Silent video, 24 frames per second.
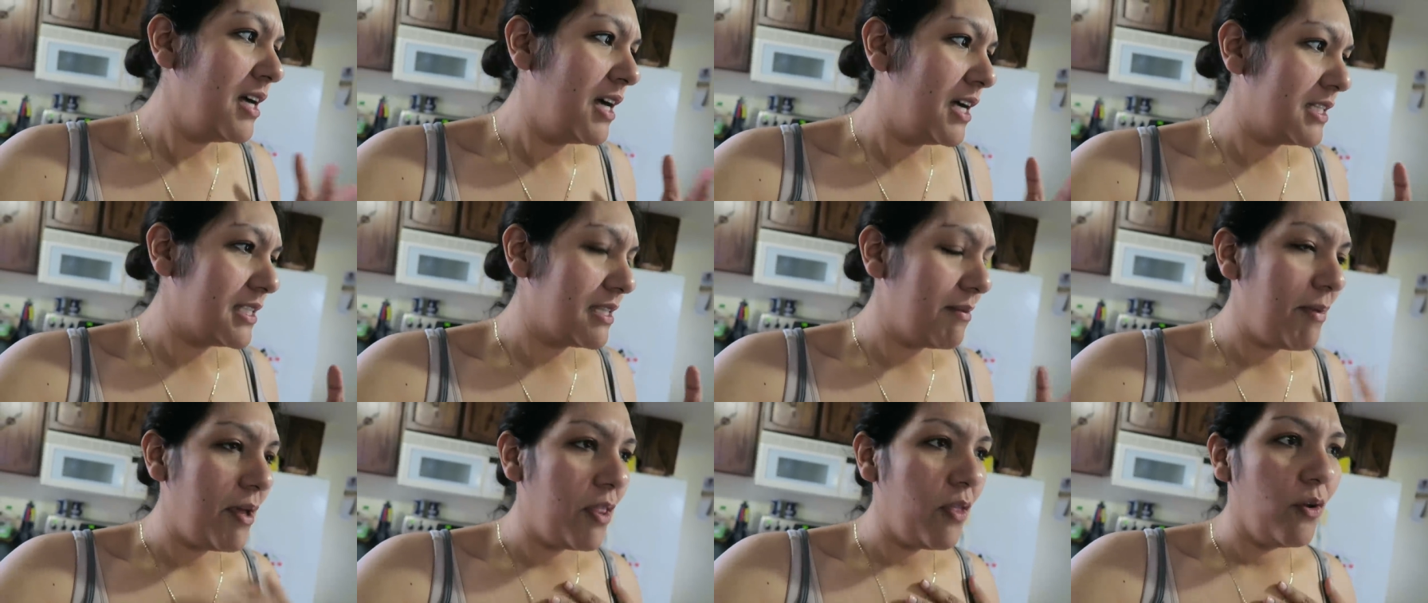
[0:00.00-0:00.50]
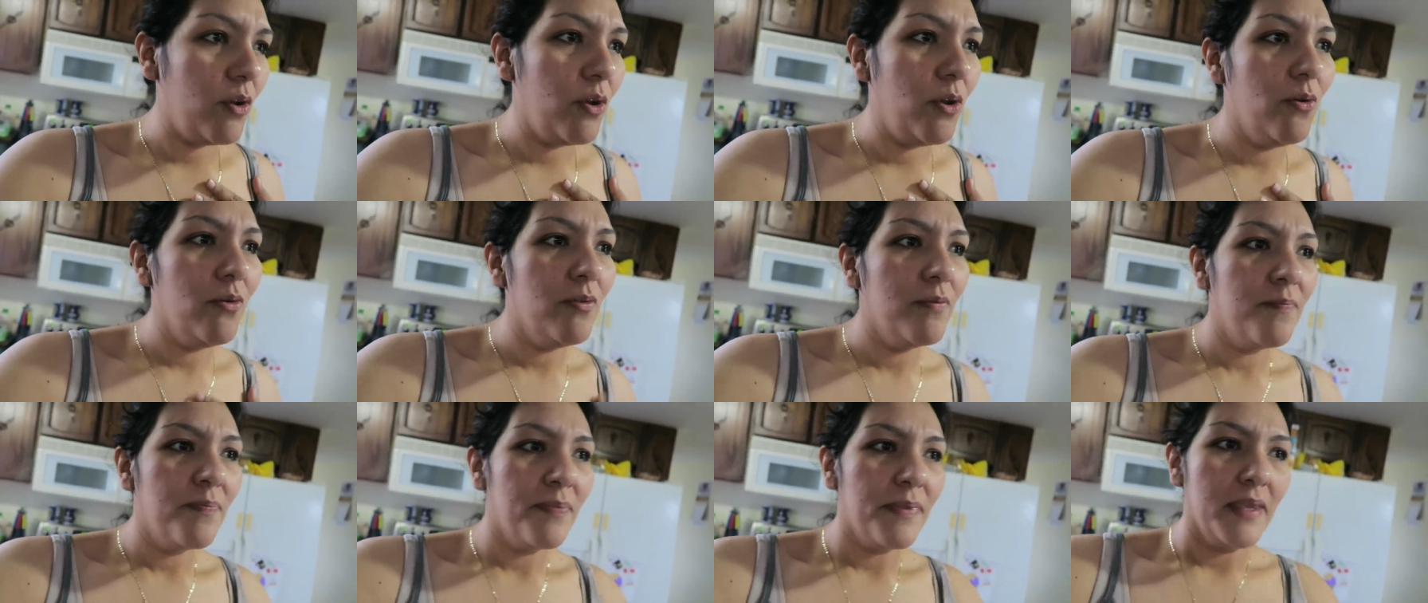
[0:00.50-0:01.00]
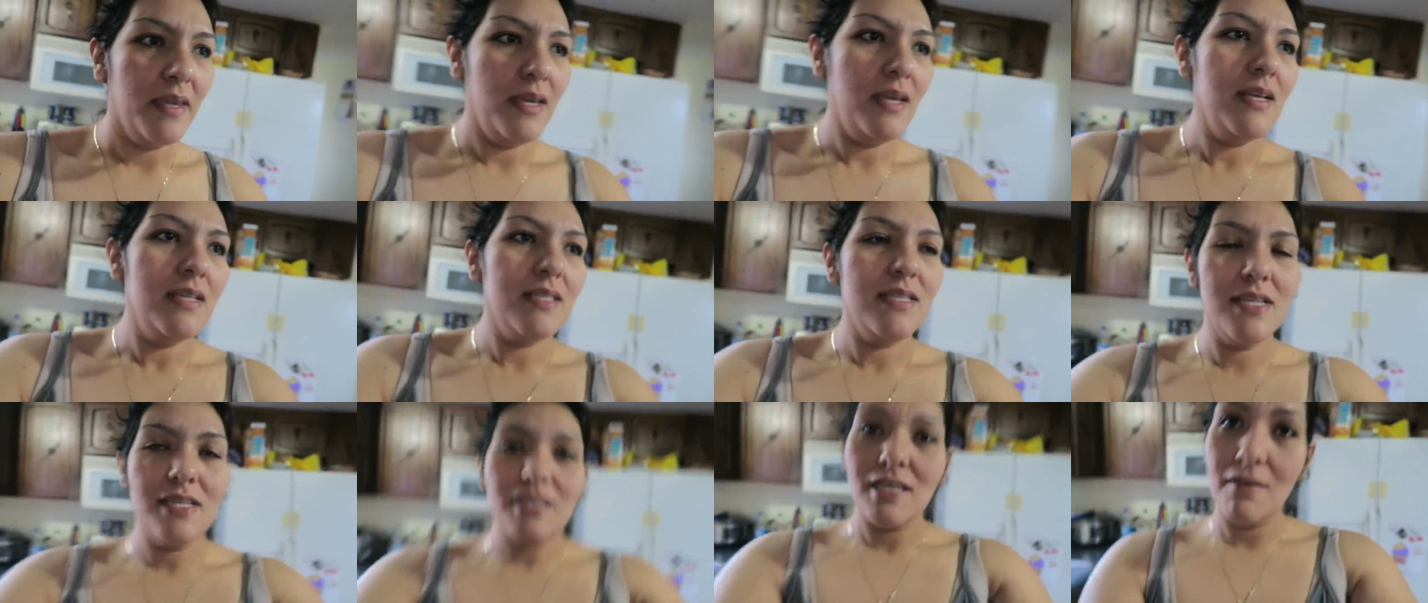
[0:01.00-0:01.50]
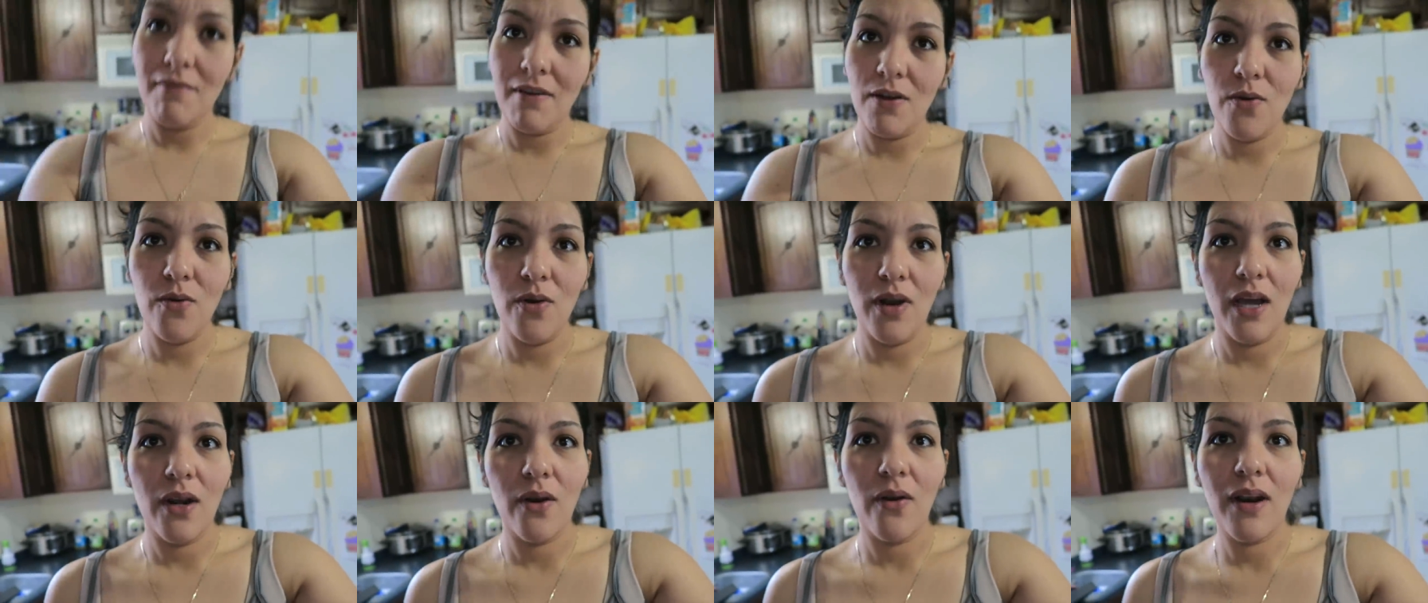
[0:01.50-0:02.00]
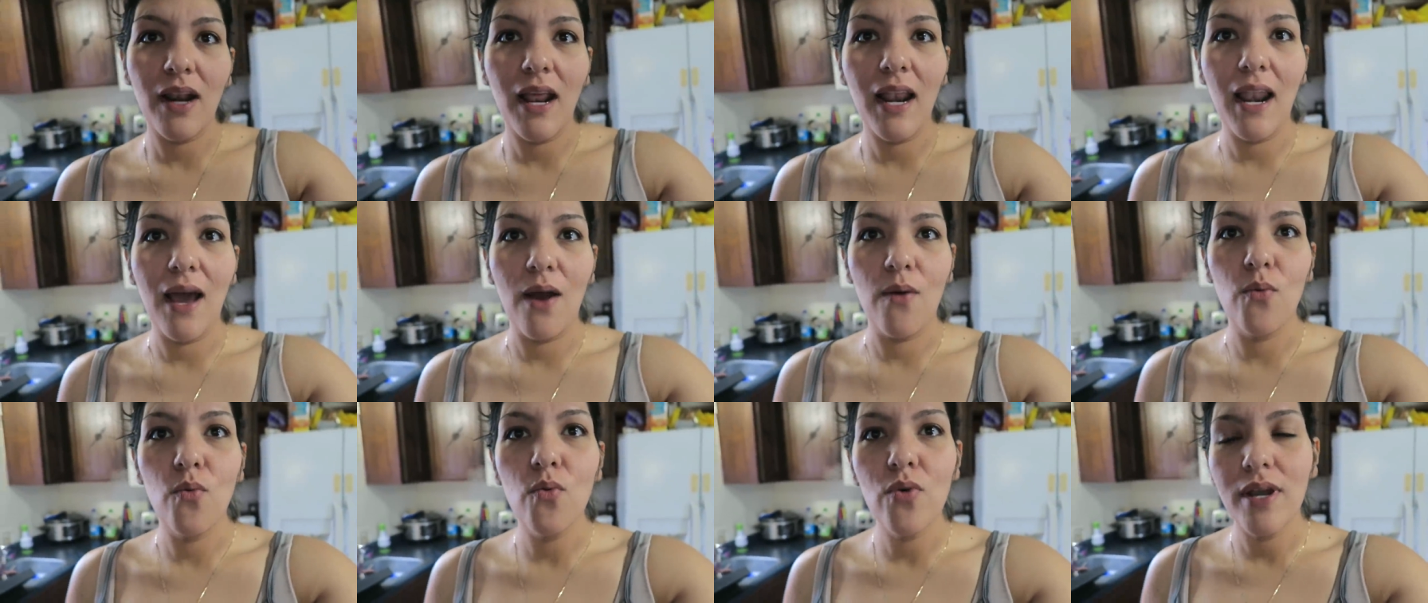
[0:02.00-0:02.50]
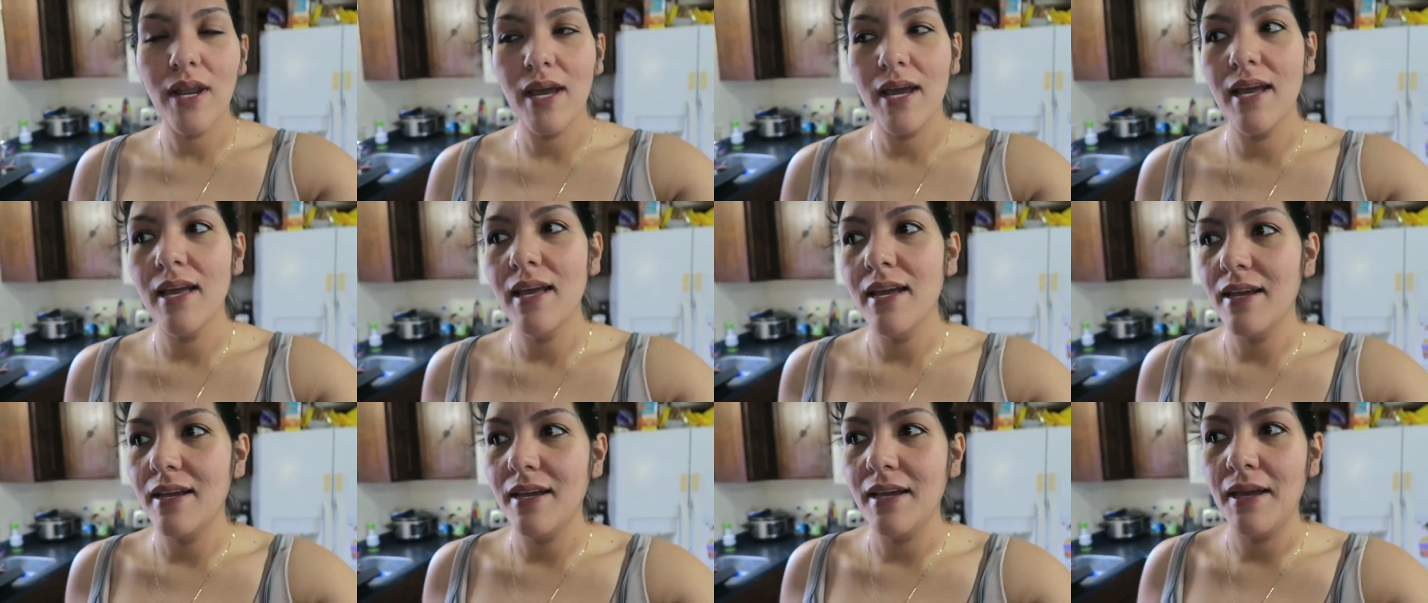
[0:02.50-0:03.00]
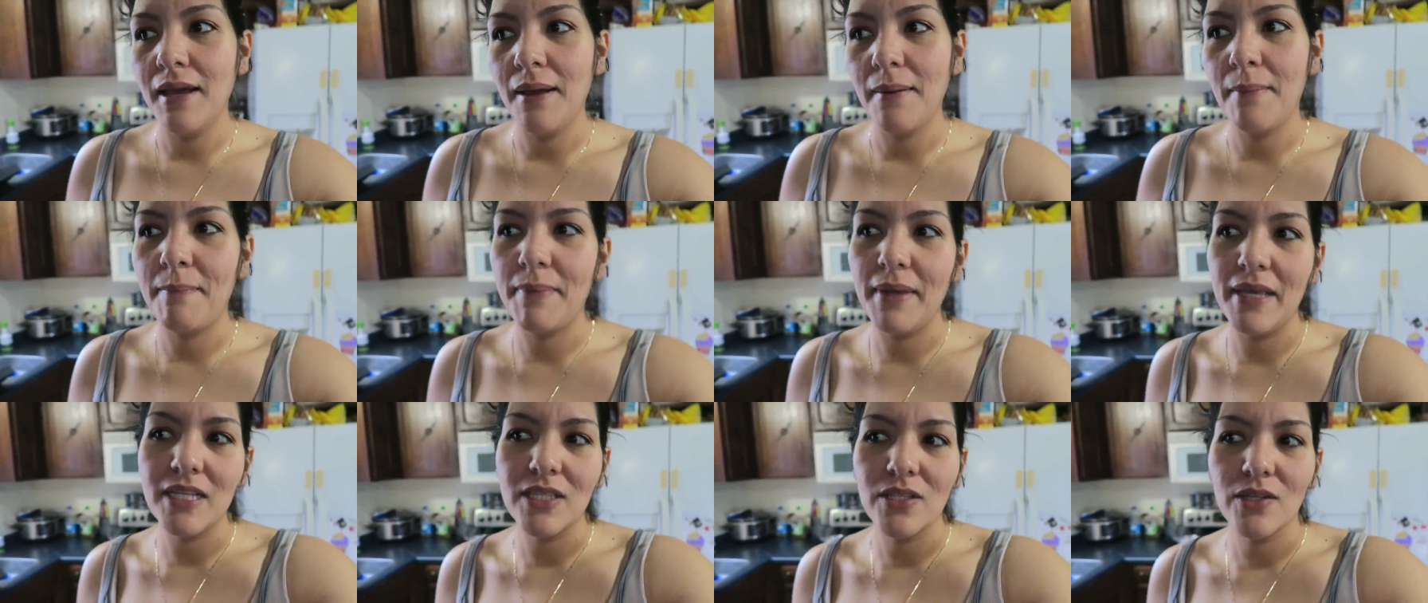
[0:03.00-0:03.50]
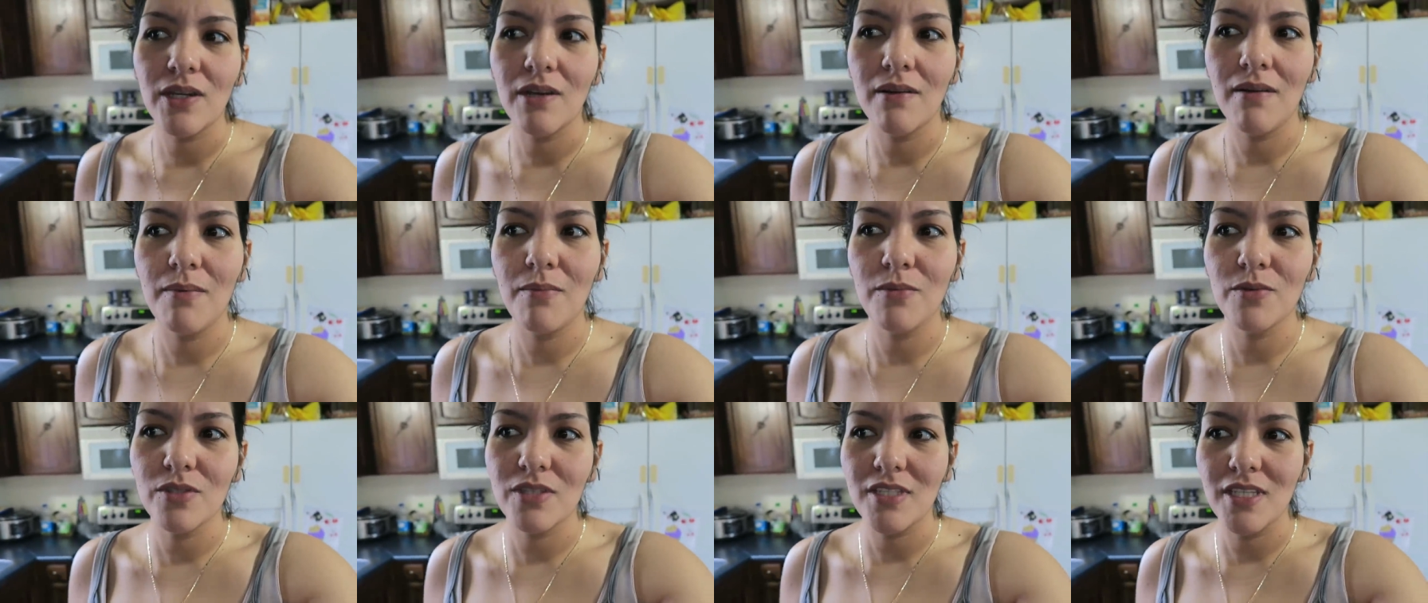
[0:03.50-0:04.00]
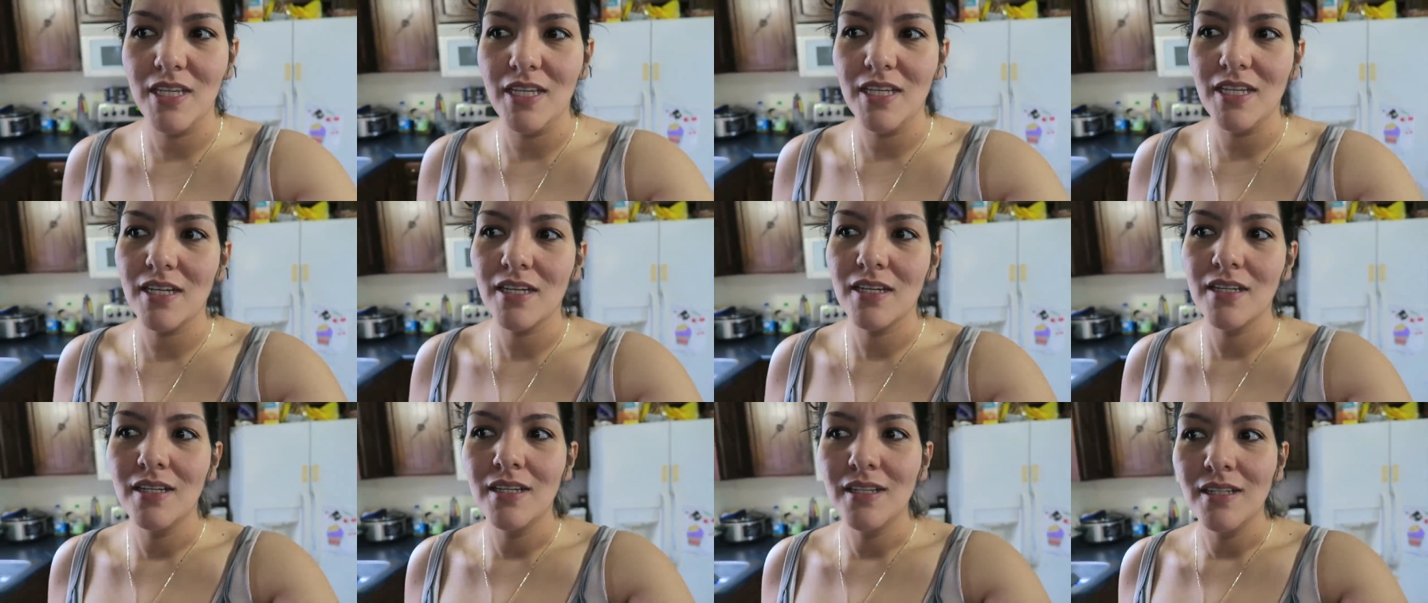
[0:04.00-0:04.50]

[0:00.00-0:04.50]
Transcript: hasta me dolió César va a jugar ahora a la una Pienso que vamos a ir